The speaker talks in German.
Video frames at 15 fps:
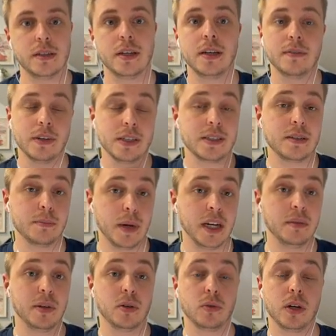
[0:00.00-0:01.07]
was meiner
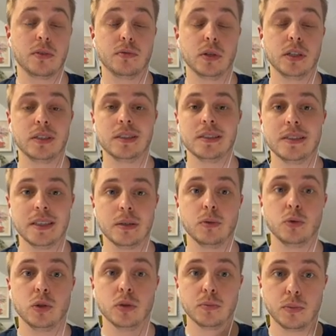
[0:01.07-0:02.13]
Meinung nach wirklich eine sehr gute
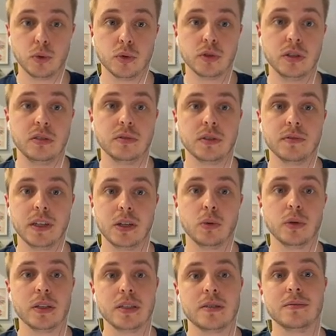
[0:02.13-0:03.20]
und positive Entwicklung
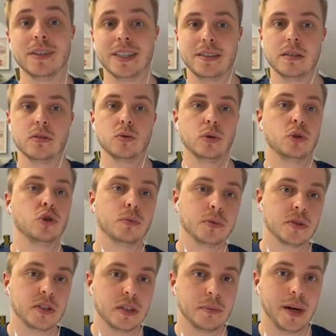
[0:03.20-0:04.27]
ist, was das neue
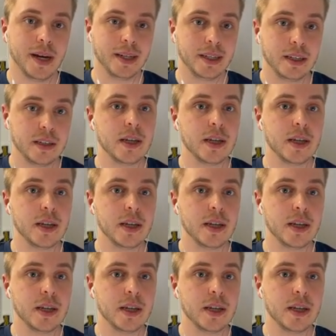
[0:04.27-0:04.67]
Drop-System angeht.